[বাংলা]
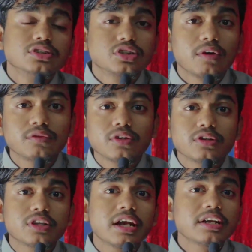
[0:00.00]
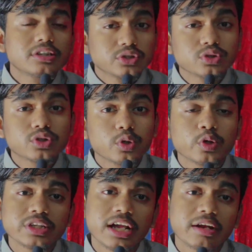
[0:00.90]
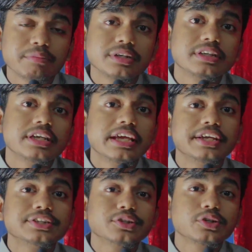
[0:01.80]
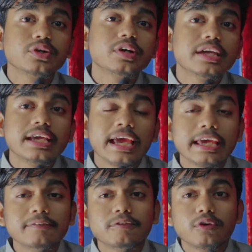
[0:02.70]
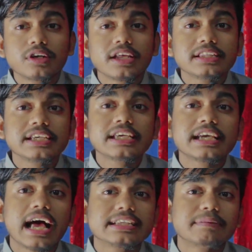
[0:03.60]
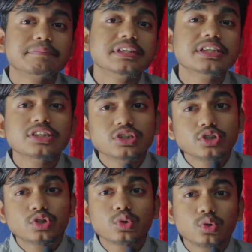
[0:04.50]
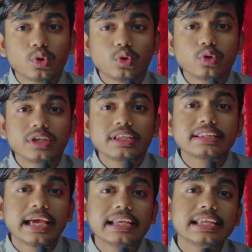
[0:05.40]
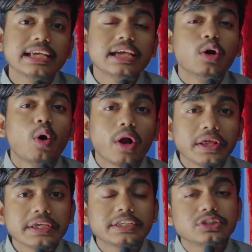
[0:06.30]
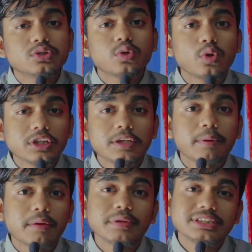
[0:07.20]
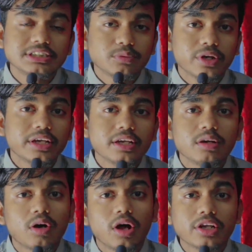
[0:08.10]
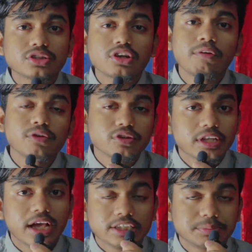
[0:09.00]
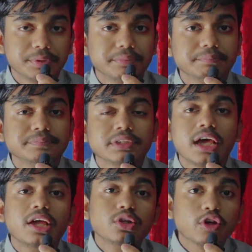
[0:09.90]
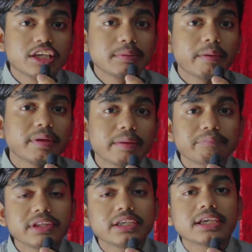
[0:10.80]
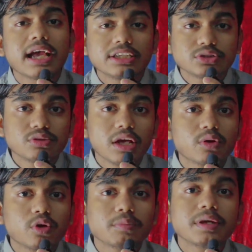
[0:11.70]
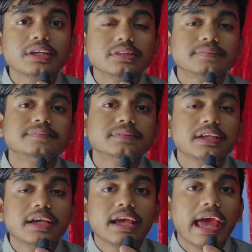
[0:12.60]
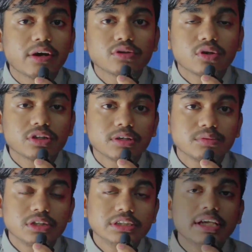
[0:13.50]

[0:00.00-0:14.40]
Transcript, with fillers: সফলতার সূত্র হয়ে দাঁড়াবে এর জন্য এই ফোনটা দিয়েই কাজ আপনি শুরু করুন তাইলে অনেক কিছু করতে পারবেন জীবনে অনেক সফলতা আসবে তো কিভাবে আপনি কাজগুলা করবেন এখন কথা বলি